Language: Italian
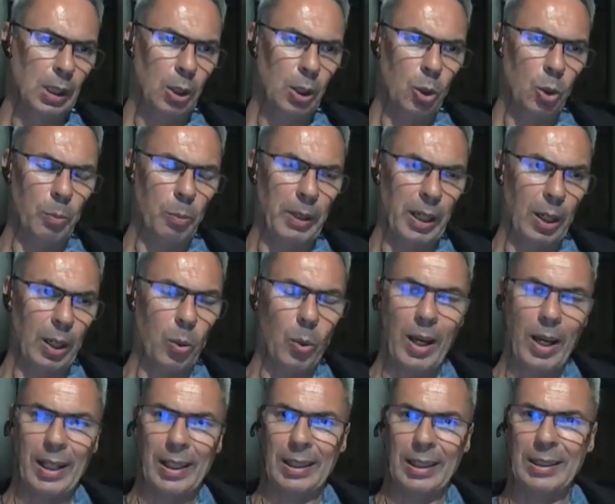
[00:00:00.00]
come la
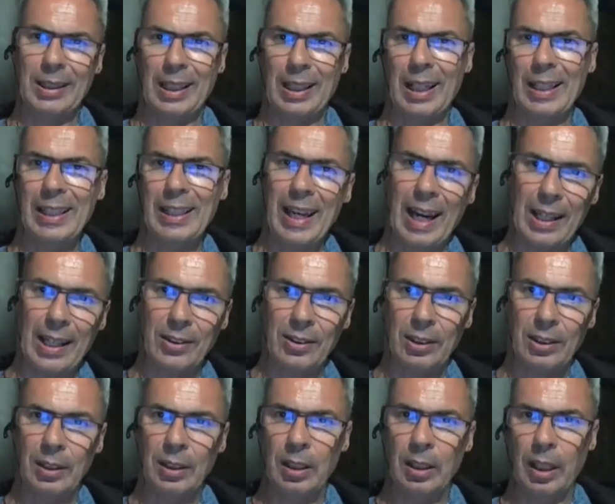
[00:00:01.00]
guerra tra gli
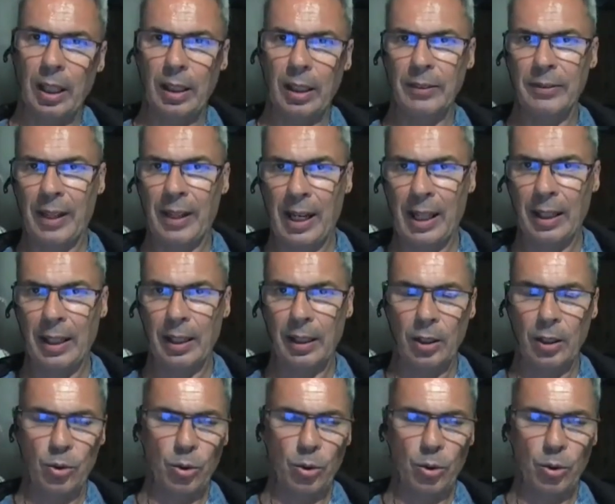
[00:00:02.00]
Asen e i Vanen,